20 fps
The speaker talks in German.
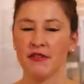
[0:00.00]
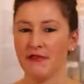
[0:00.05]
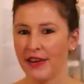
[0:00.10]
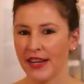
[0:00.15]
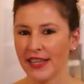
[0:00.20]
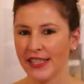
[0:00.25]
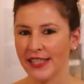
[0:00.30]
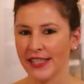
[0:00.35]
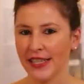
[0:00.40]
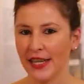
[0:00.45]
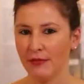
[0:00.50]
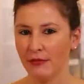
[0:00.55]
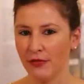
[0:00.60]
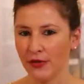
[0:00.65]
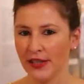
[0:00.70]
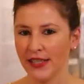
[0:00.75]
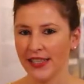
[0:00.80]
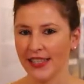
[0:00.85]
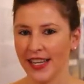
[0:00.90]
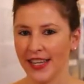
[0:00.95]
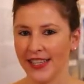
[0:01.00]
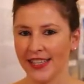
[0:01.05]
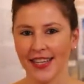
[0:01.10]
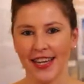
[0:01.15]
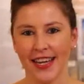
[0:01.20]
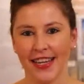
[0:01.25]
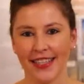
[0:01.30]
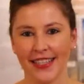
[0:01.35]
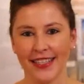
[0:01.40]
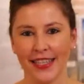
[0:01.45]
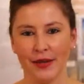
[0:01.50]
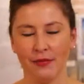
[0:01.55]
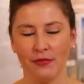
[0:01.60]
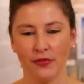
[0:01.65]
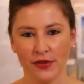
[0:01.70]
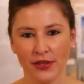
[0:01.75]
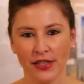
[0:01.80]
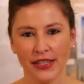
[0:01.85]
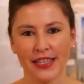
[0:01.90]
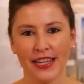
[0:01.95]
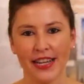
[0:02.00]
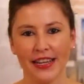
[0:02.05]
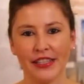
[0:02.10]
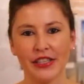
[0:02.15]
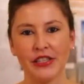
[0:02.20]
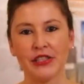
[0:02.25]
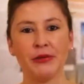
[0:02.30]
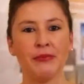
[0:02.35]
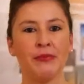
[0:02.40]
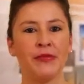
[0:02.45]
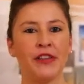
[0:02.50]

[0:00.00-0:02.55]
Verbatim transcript: Wann ist ein Bundesland eigentlich ein Bundesland?